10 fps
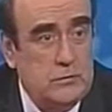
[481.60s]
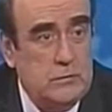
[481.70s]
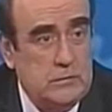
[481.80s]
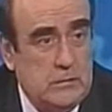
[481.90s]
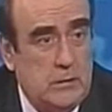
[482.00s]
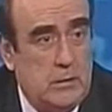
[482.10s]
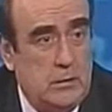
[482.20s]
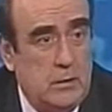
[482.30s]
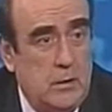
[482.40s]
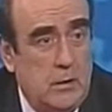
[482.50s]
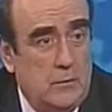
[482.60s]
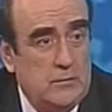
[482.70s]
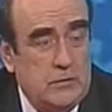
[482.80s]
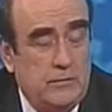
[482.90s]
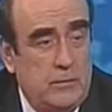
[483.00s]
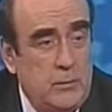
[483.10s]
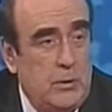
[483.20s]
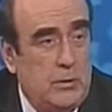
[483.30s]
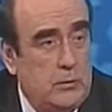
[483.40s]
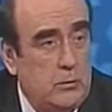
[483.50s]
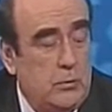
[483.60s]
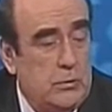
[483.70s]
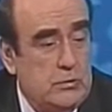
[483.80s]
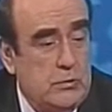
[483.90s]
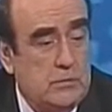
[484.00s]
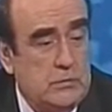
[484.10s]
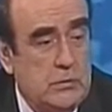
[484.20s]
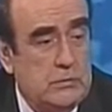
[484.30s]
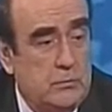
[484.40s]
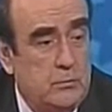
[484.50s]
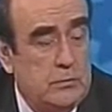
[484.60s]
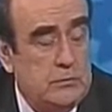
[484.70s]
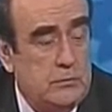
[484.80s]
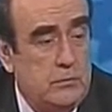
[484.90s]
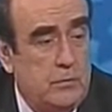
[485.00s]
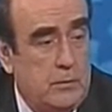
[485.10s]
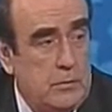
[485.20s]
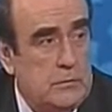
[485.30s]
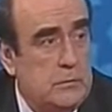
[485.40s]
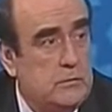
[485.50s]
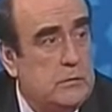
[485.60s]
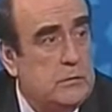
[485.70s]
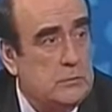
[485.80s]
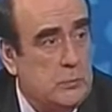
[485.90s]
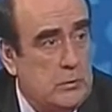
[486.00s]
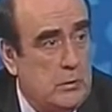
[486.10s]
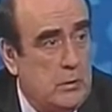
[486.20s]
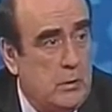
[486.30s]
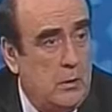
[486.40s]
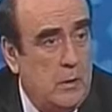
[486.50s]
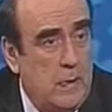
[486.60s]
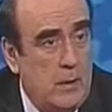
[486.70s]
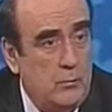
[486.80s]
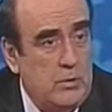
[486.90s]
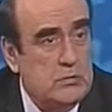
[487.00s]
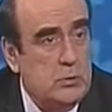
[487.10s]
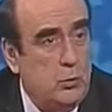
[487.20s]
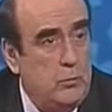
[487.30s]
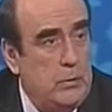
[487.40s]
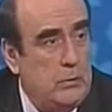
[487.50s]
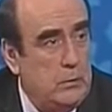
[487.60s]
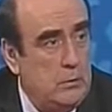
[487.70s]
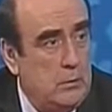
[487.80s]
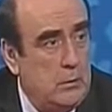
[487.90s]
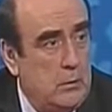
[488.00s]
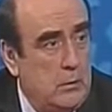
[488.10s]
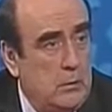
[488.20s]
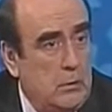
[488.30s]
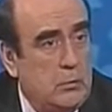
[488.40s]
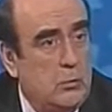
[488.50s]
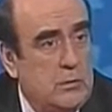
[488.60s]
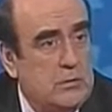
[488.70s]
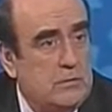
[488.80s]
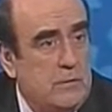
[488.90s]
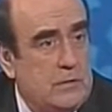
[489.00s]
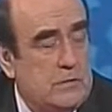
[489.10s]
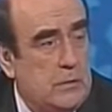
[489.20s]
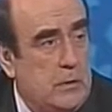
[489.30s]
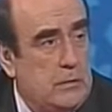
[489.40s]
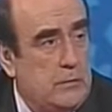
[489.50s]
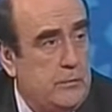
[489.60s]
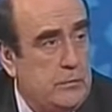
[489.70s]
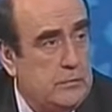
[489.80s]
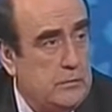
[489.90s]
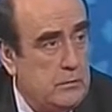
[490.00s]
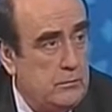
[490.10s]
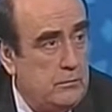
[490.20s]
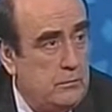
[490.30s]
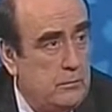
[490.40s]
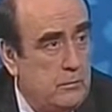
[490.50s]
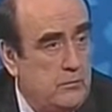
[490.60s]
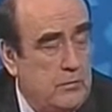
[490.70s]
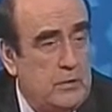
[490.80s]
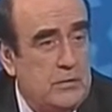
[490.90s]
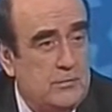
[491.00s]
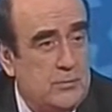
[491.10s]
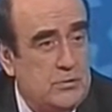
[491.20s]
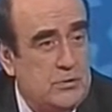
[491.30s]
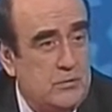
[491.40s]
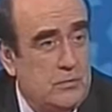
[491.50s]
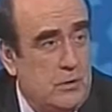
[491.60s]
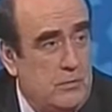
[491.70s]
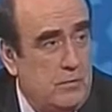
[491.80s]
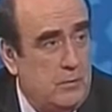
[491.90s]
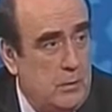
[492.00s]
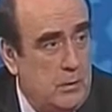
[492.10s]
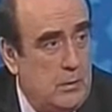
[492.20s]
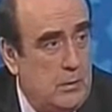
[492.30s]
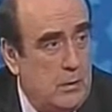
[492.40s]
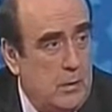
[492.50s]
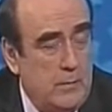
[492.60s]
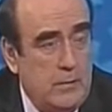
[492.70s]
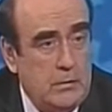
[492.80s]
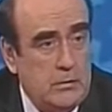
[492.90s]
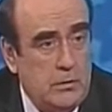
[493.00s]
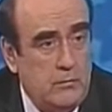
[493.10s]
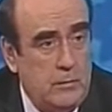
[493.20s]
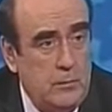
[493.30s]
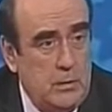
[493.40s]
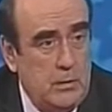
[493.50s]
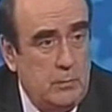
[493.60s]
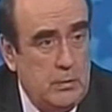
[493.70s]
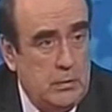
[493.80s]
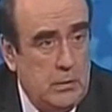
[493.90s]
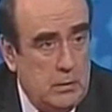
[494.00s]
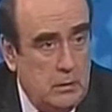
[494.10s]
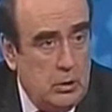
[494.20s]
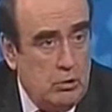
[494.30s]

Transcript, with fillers: не стоит все фамилии, которые я читаю средством массовой информации, они взяты с потолка. У меня есть документ, который называется «Кадровый резерв». В кадровом резерве три фамилии. Я эти три фамилии передал,